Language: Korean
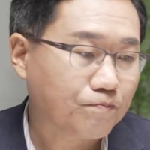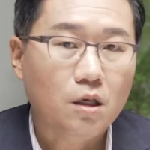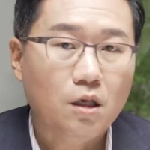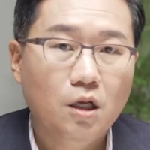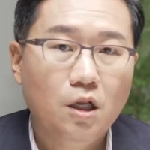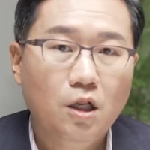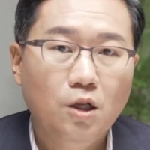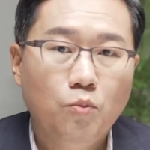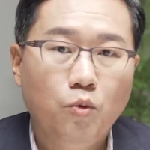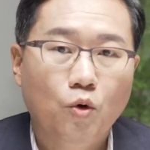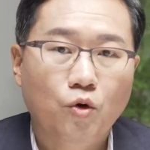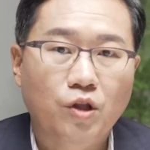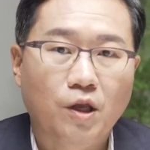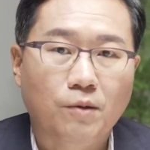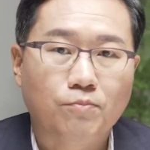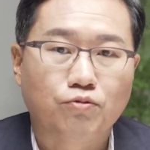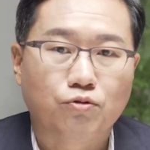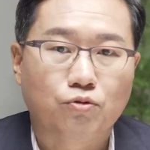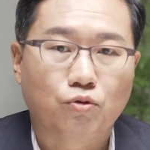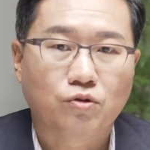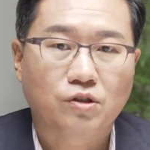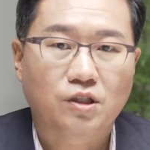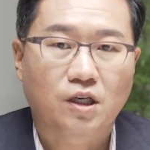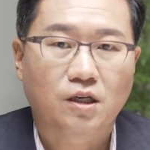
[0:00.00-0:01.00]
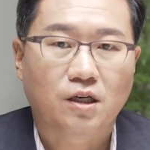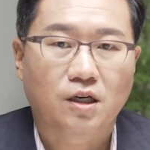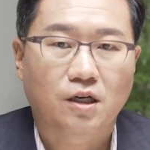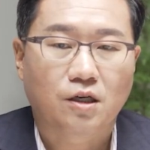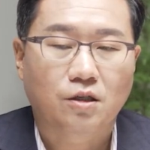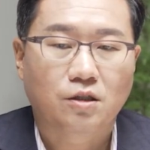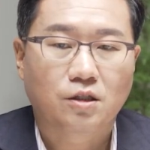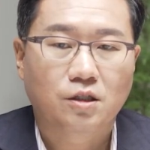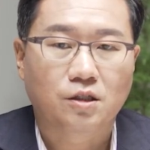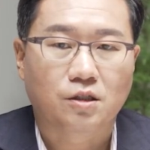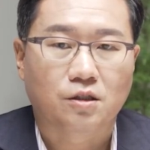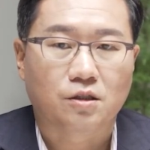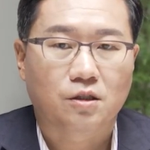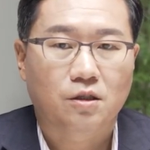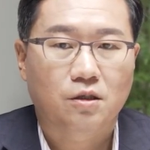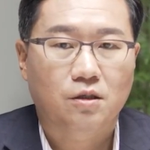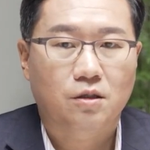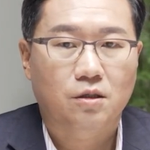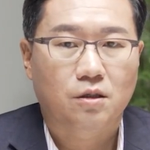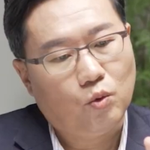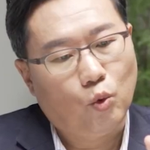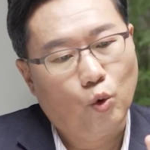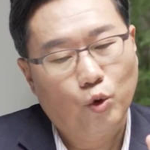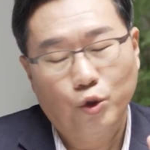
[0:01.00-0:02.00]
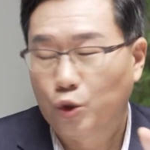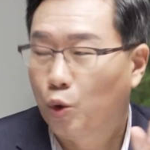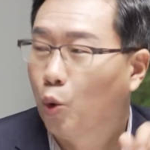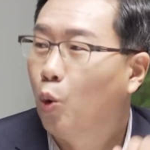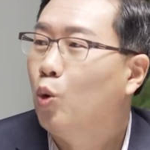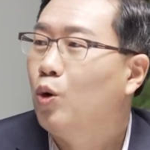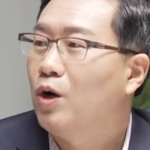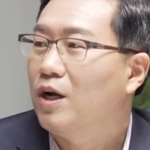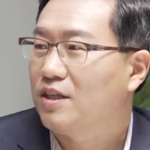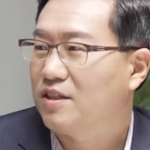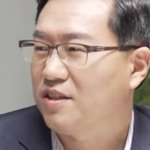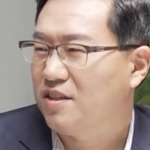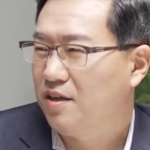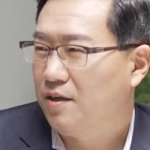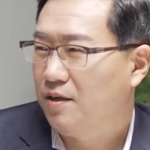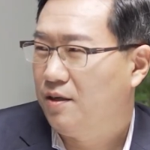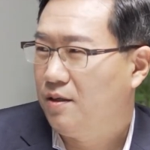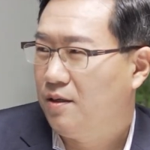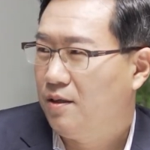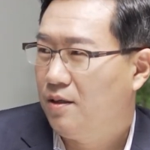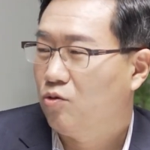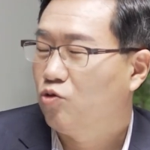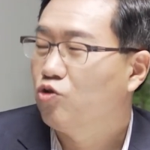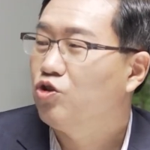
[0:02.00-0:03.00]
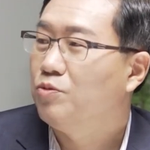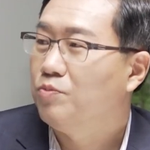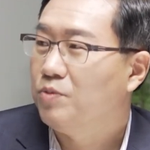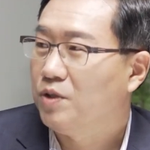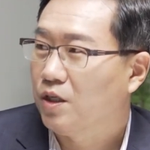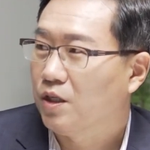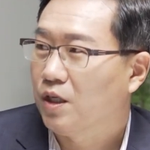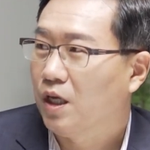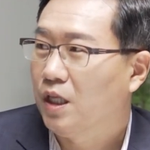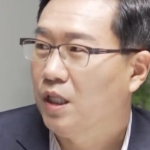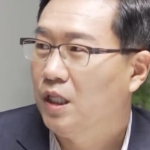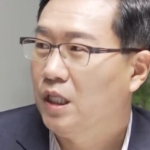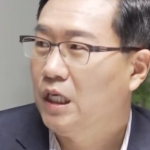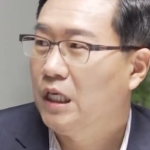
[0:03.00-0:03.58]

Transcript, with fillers: 일본의 부동산 가격은 오히려 올랐어요. 90년에.